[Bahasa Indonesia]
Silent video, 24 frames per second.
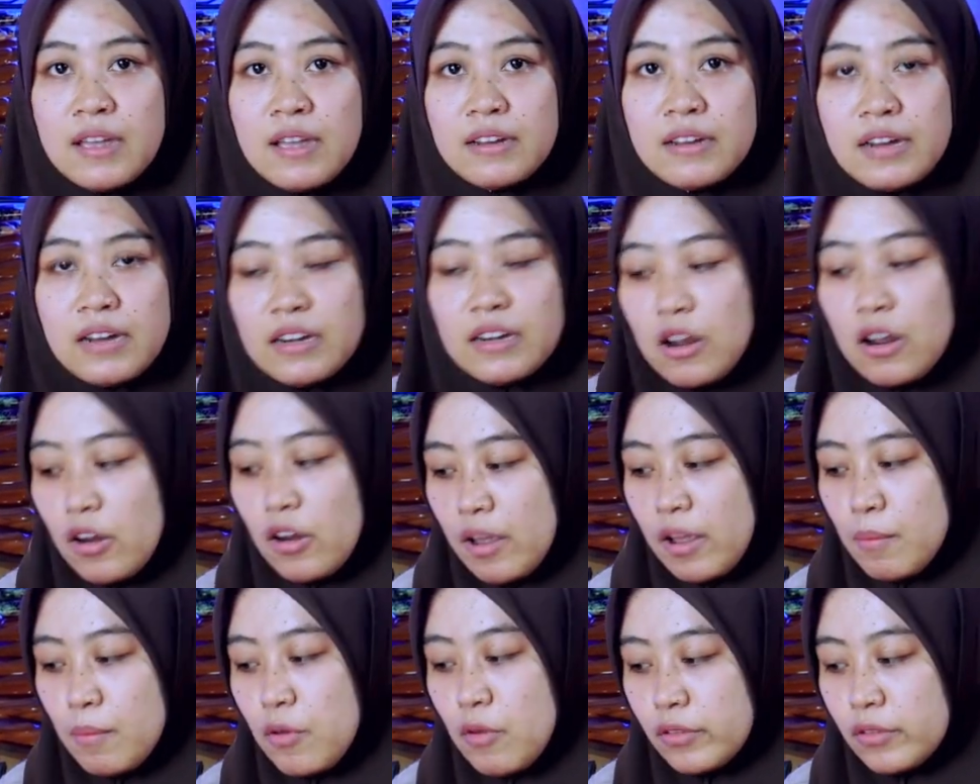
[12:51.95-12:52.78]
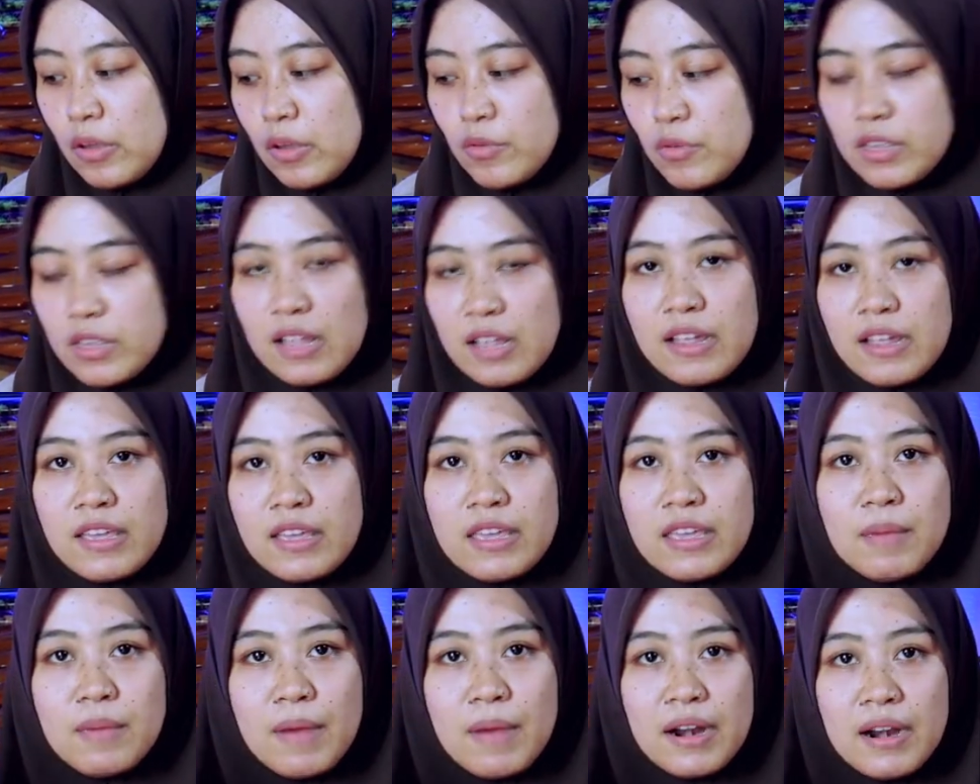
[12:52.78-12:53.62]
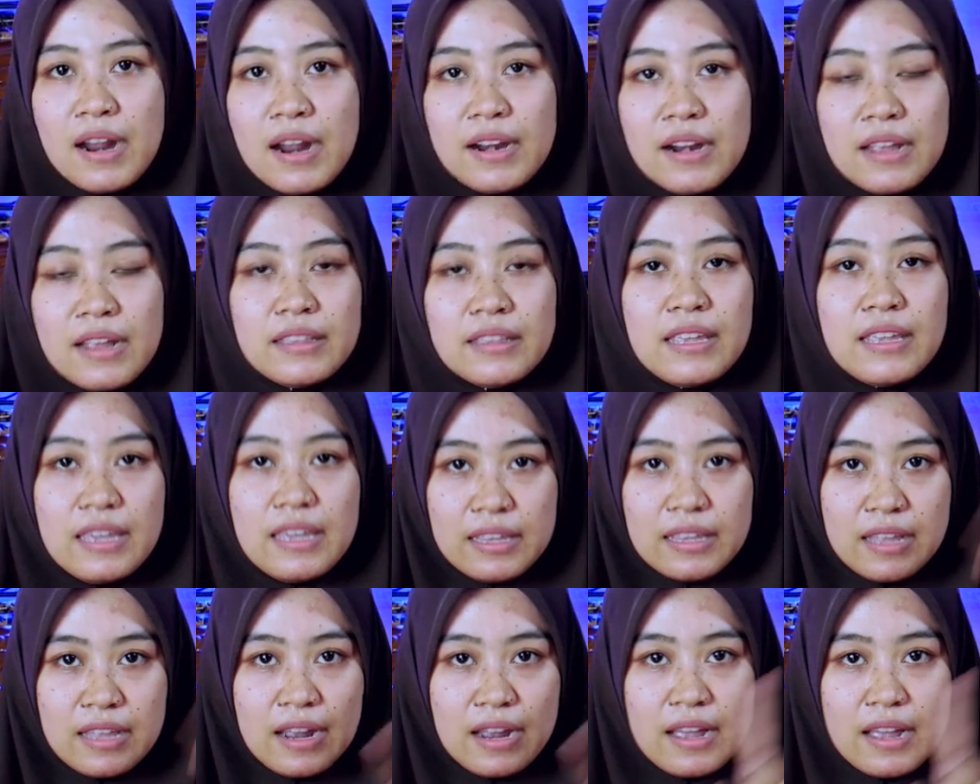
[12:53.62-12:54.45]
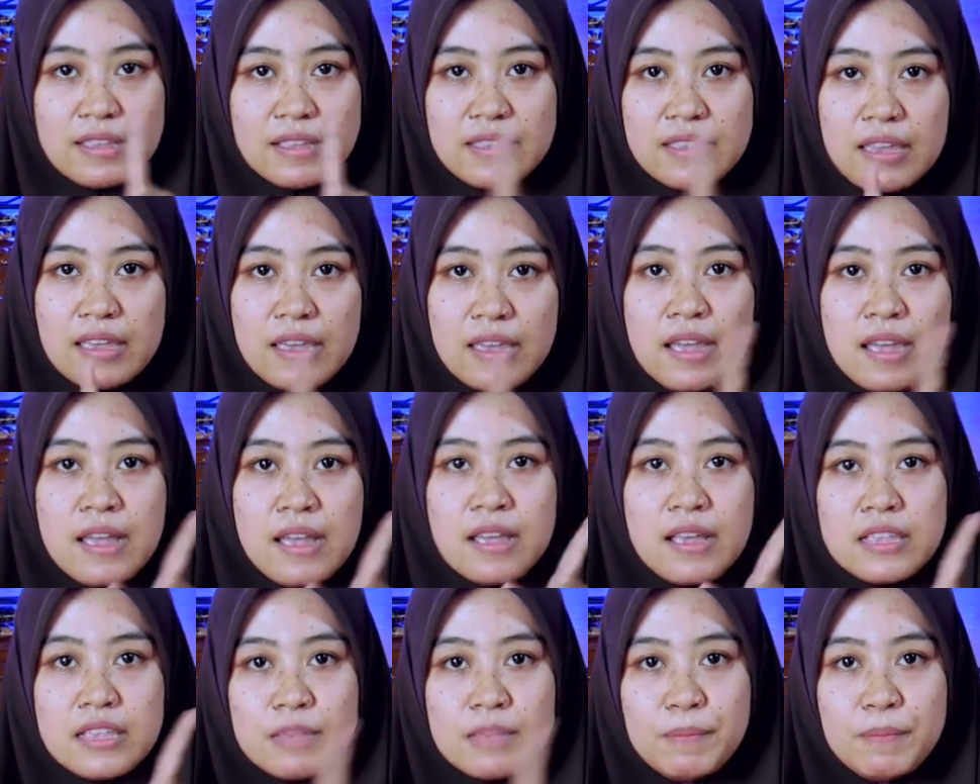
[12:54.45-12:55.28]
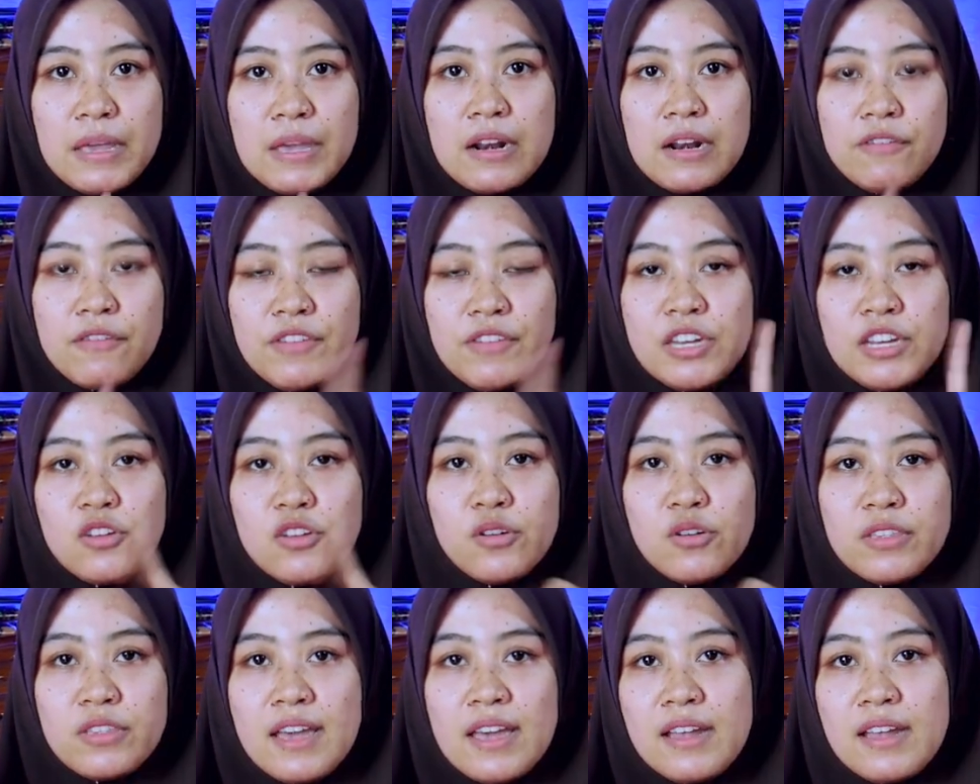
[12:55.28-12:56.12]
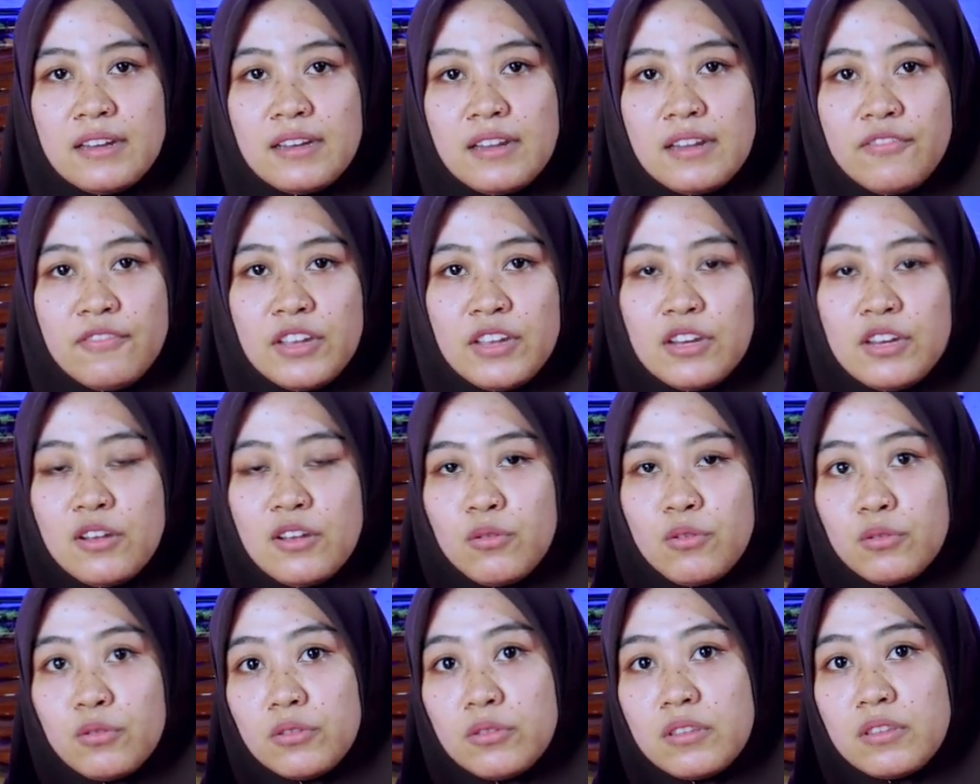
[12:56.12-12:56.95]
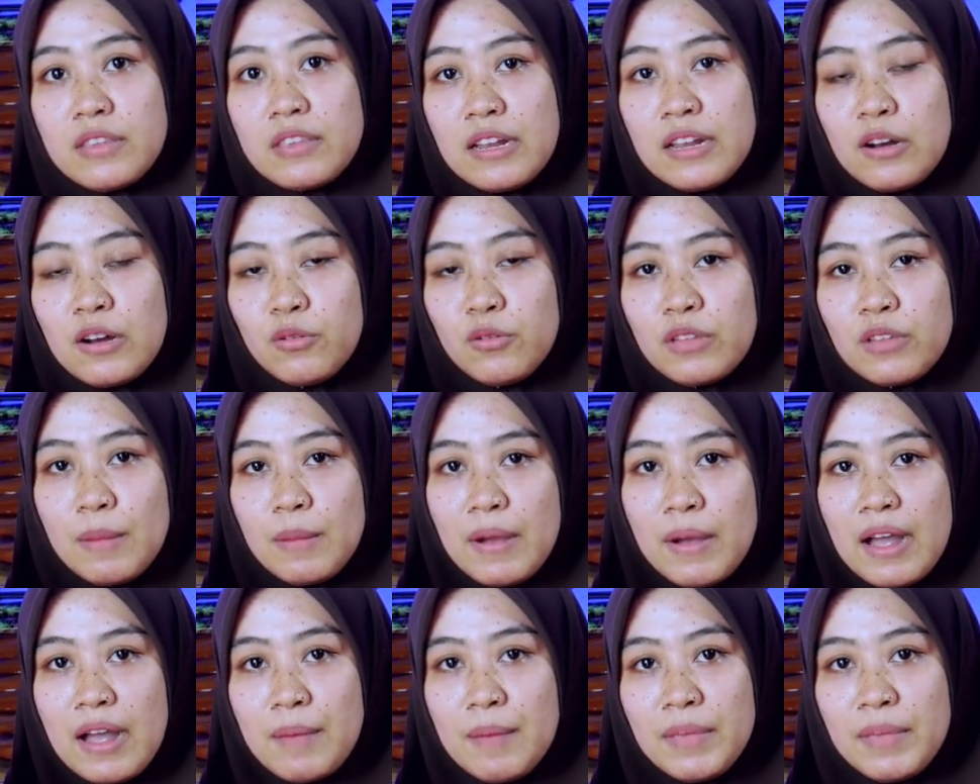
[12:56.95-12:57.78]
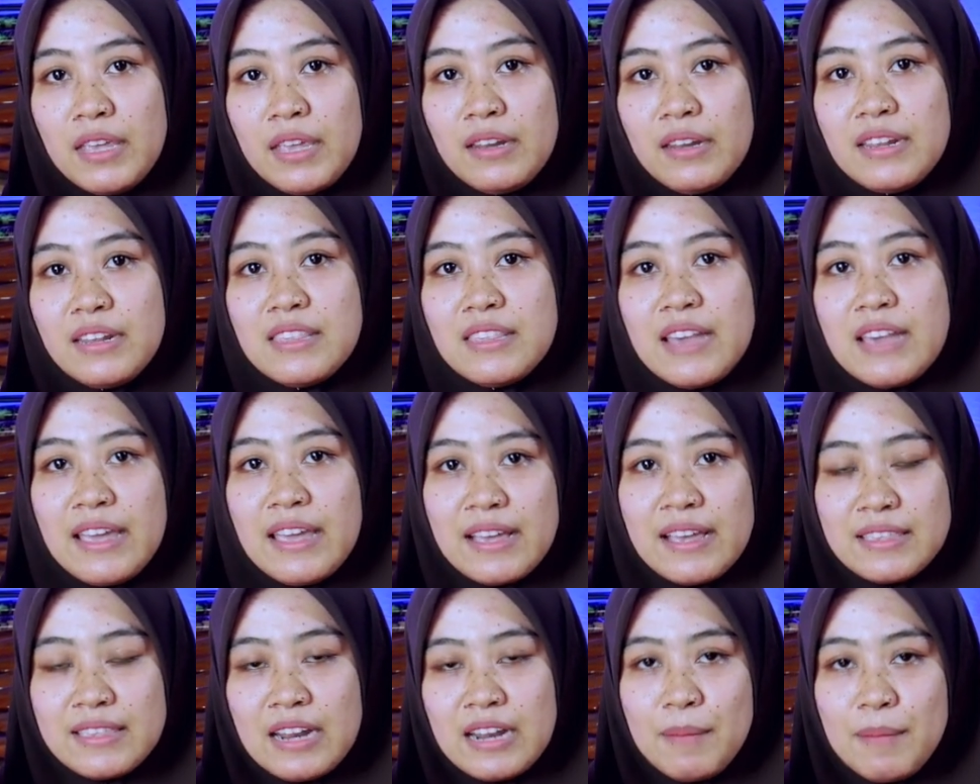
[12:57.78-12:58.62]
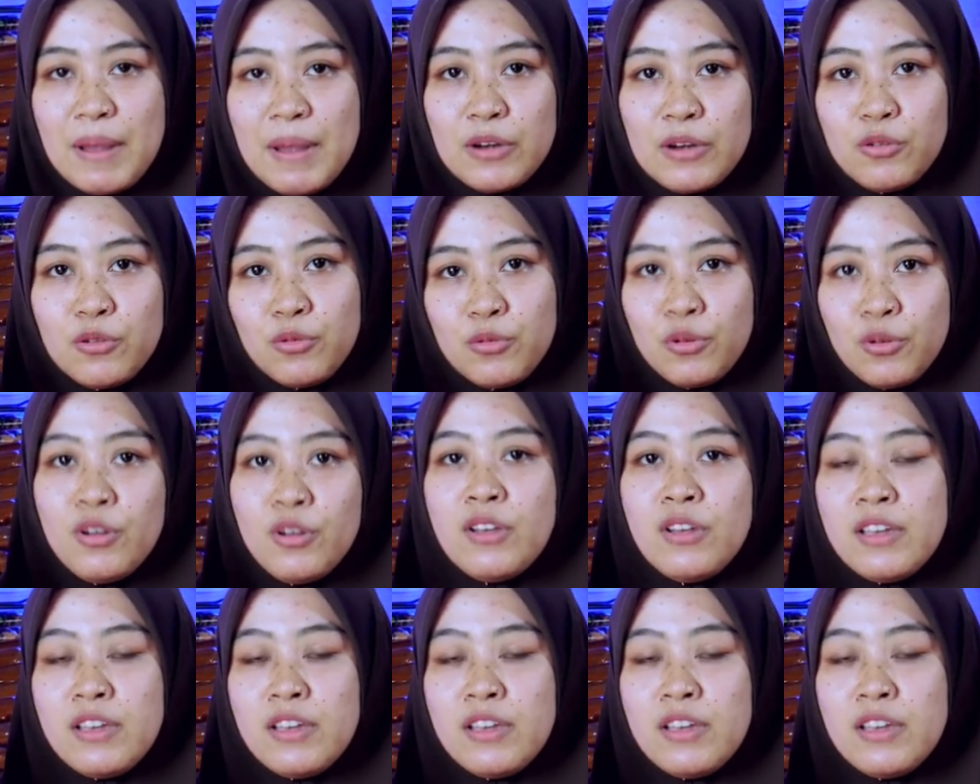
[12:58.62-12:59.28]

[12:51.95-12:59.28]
Dan kalau yang mau tahu caranya gimana, nanti kita kasih spill videonya di video channel utama kami di Jaya Senapanku.